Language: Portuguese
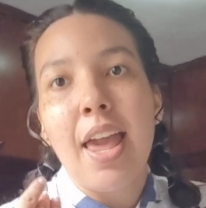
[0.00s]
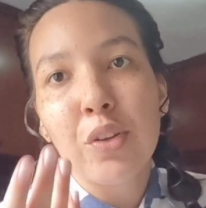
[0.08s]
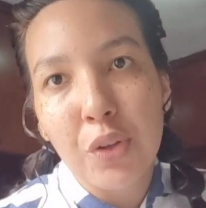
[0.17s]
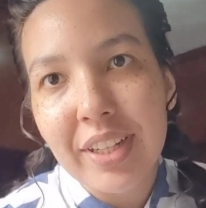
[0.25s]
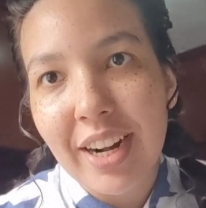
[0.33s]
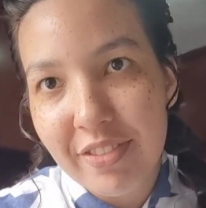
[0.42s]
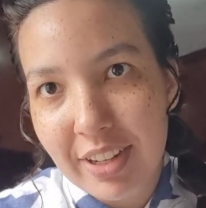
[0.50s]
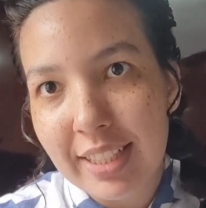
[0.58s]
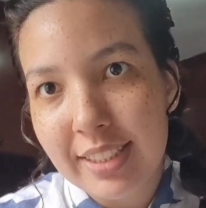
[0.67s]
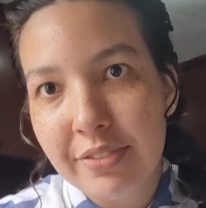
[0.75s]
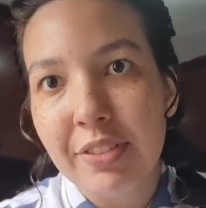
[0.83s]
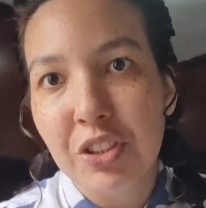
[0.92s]
tô gravando
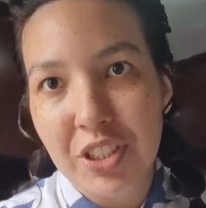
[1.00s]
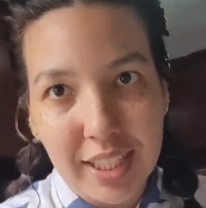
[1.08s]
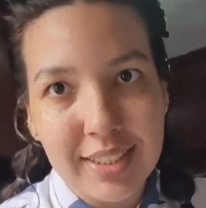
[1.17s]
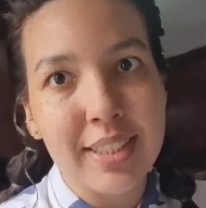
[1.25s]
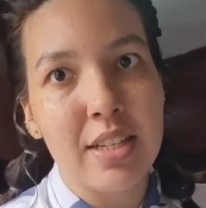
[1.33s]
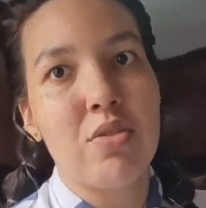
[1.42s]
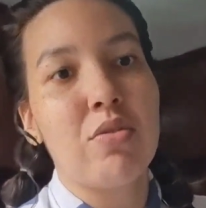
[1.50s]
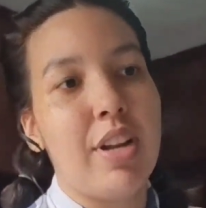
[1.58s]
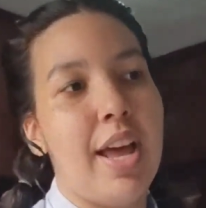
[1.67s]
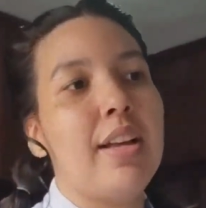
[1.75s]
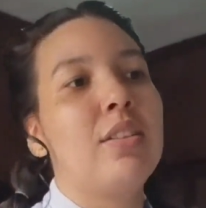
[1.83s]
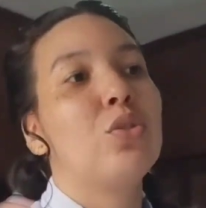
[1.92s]
esse vídeo dia 5,
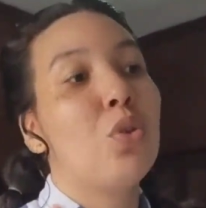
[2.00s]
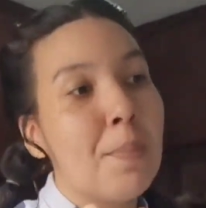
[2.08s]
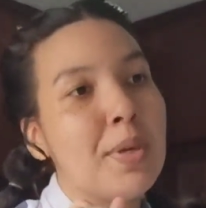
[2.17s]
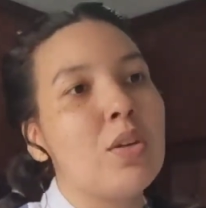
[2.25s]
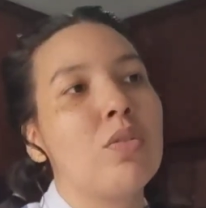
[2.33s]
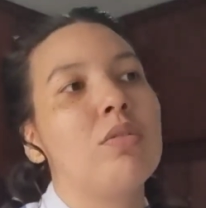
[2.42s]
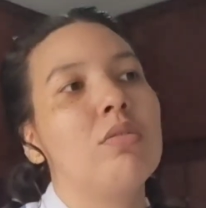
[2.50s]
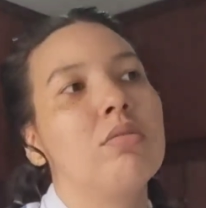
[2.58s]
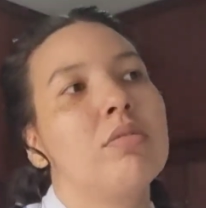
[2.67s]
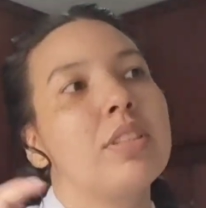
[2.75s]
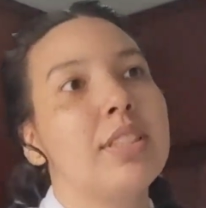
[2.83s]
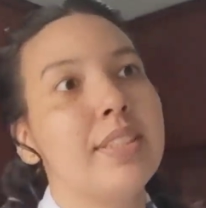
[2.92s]
né? Domingo,
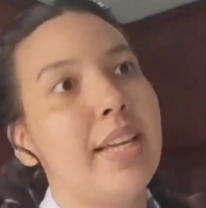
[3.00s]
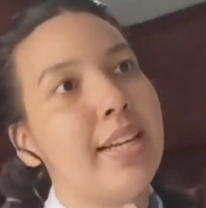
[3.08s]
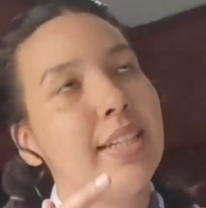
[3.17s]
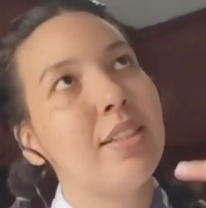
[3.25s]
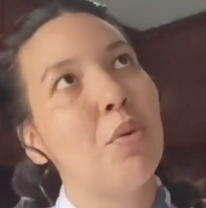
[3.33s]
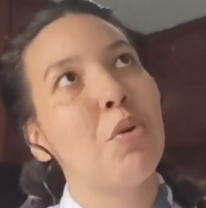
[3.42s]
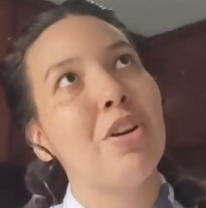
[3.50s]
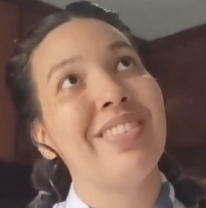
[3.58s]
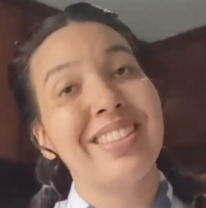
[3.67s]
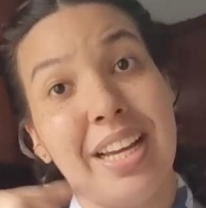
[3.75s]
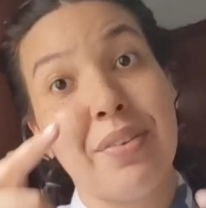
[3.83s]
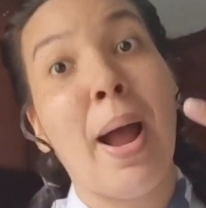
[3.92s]
que seria então meu
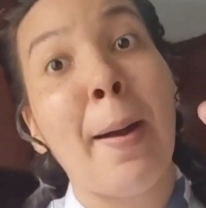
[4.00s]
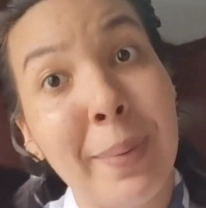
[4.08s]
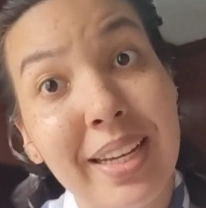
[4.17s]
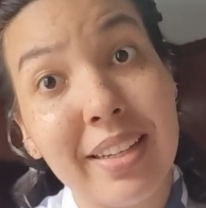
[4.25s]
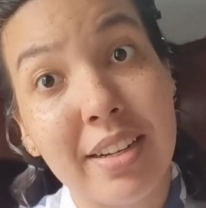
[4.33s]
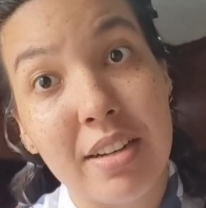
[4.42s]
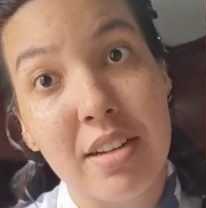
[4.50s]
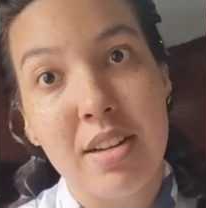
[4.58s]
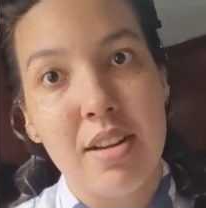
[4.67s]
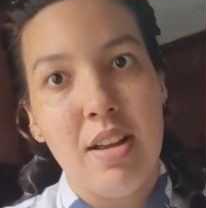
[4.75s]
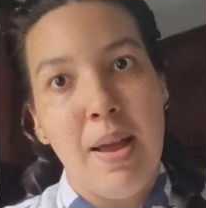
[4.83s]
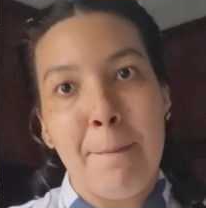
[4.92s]
aniversário amanhã.
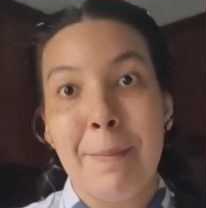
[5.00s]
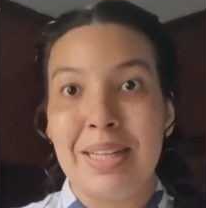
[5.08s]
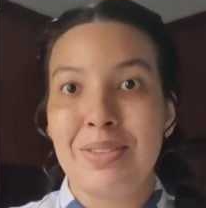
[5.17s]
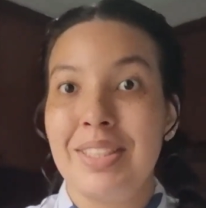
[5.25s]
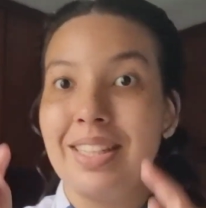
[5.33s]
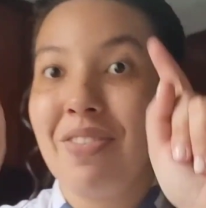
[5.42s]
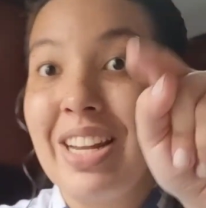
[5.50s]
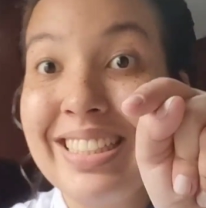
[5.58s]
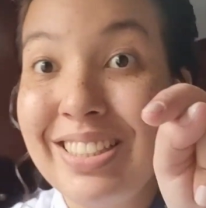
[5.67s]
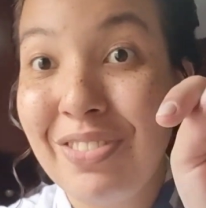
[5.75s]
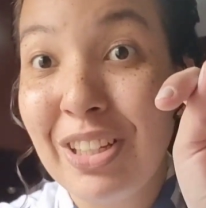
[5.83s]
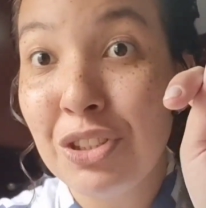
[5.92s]
Mas você tá vendo esse
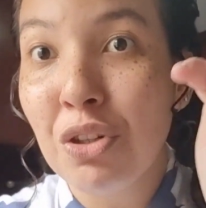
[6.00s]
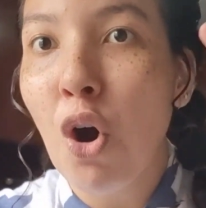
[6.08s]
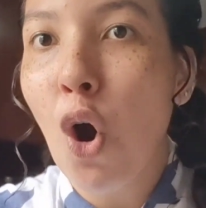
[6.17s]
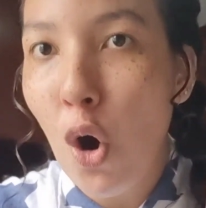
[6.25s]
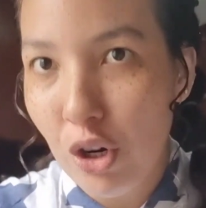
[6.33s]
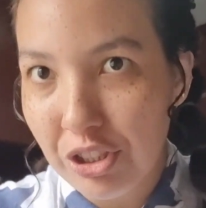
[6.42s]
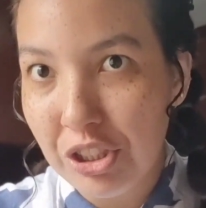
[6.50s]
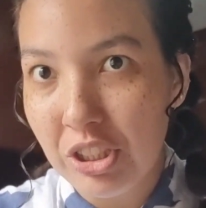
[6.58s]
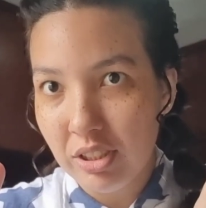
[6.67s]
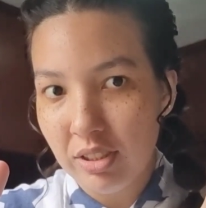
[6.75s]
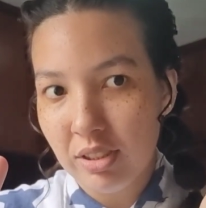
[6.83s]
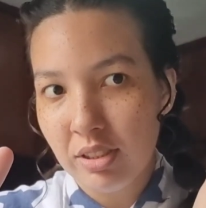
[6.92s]
vídeo hoje,
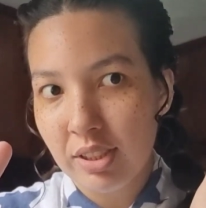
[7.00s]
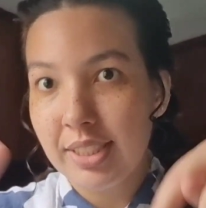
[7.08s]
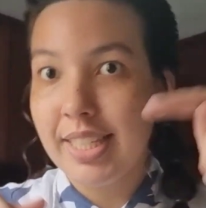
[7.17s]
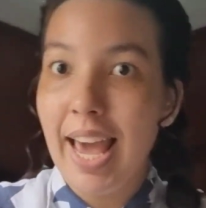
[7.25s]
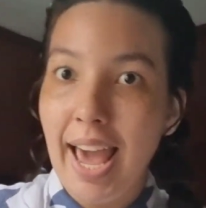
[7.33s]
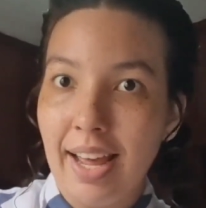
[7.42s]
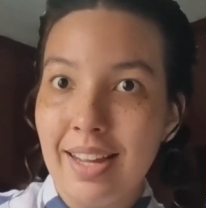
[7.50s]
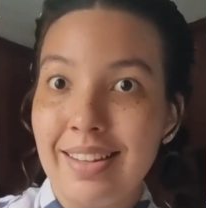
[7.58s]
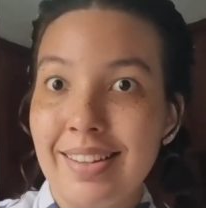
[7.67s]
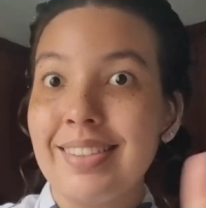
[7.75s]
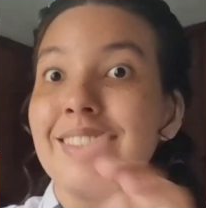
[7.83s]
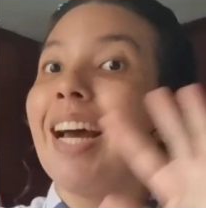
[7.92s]
que é
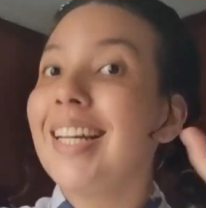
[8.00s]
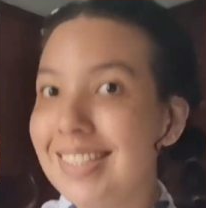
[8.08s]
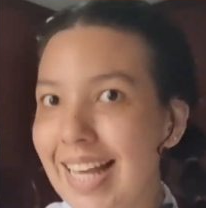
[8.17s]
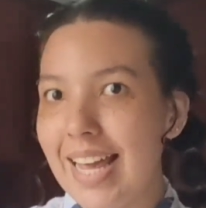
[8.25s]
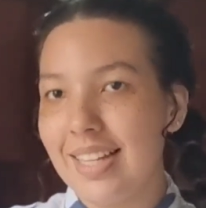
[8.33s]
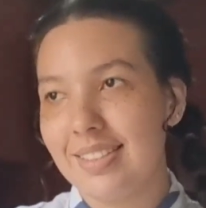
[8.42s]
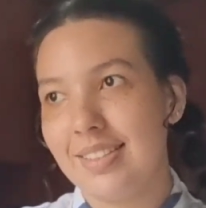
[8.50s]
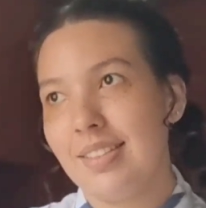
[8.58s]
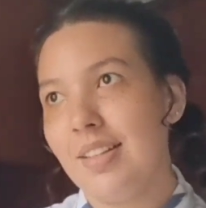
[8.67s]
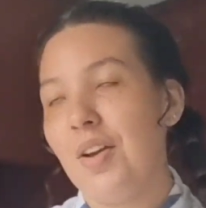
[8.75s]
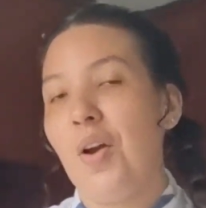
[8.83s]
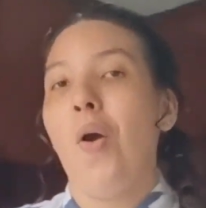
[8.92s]
dia 6.
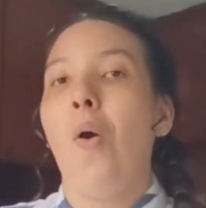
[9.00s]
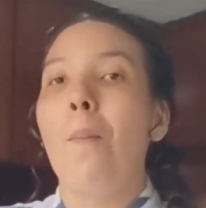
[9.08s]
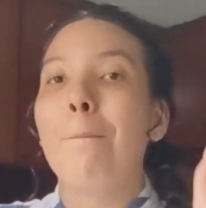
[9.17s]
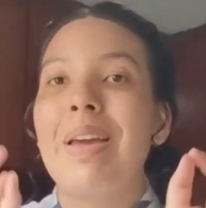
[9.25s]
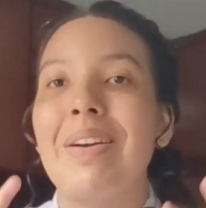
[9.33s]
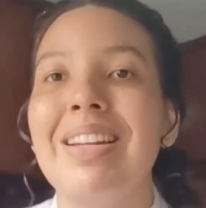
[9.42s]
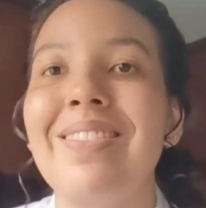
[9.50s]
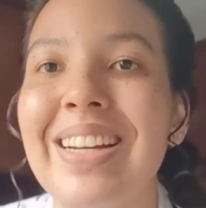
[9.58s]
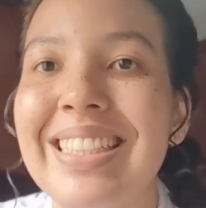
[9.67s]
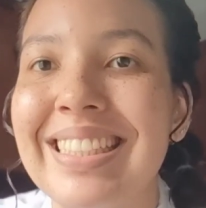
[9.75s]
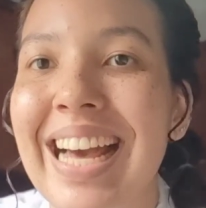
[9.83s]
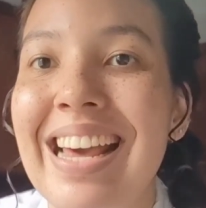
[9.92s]
O meu
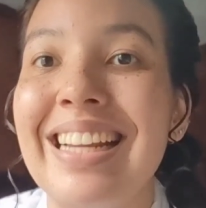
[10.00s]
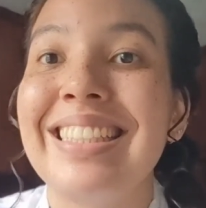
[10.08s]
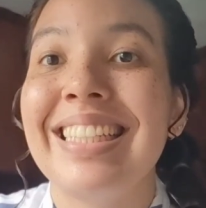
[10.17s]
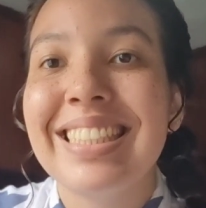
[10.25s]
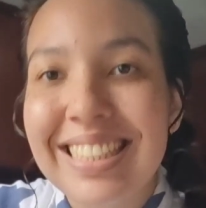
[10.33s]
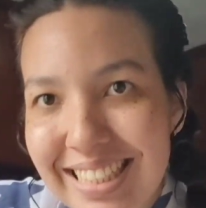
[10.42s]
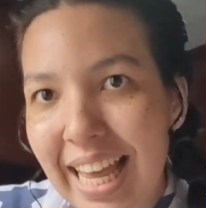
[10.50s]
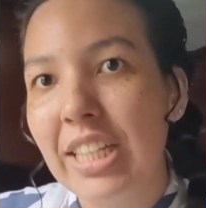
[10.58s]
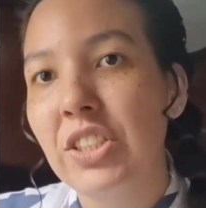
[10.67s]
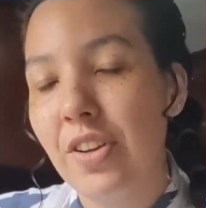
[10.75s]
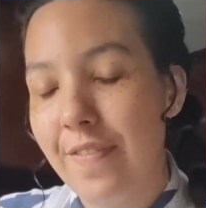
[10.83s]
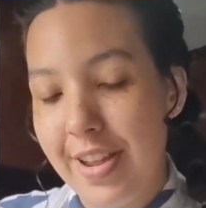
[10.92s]
aniversário é dia 6 de
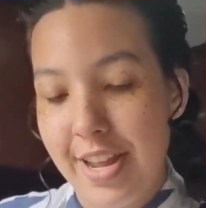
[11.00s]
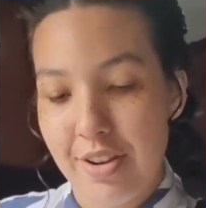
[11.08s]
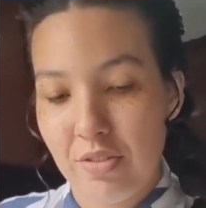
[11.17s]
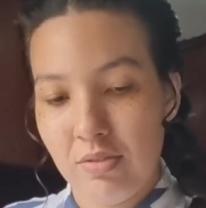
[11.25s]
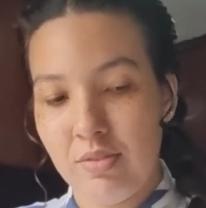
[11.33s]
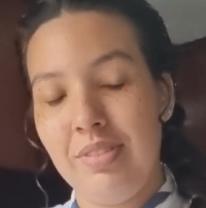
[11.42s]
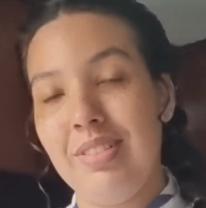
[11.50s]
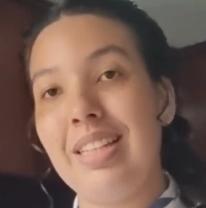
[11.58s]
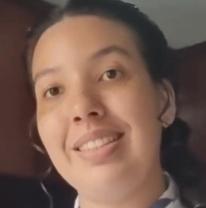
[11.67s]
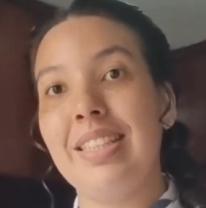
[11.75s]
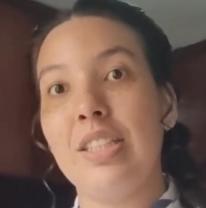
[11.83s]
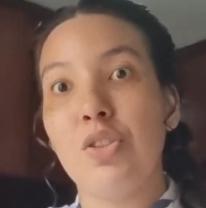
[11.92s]
fevereiro.
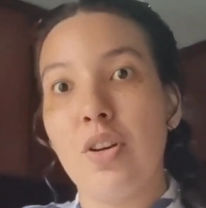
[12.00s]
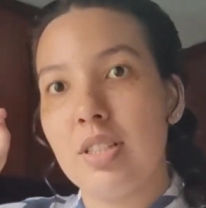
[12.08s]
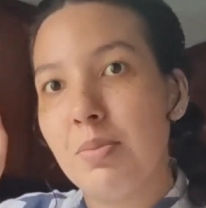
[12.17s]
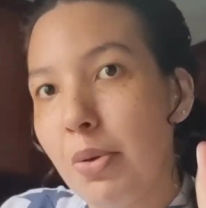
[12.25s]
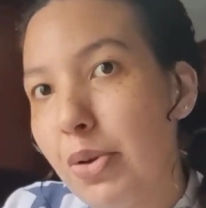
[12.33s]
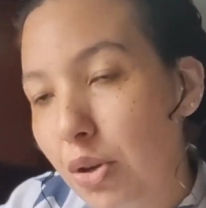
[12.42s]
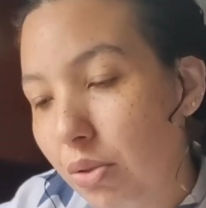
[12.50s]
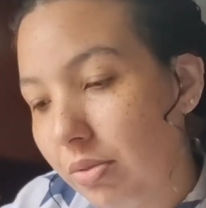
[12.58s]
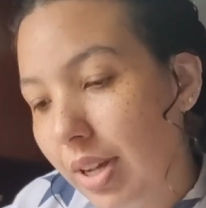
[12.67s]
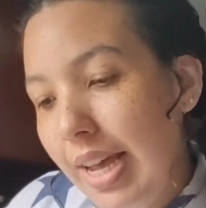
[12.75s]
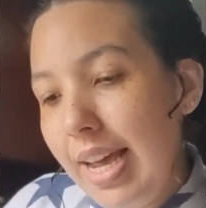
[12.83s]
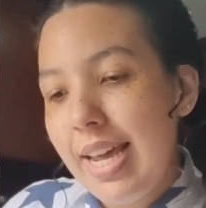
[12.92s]
Nasci em 2001
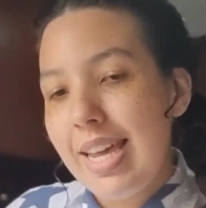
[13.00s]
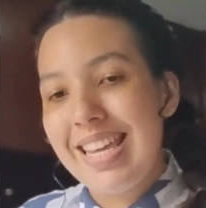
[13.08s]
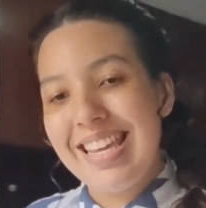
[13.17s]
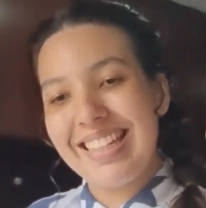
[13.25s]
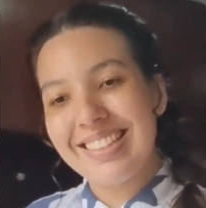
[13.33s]
e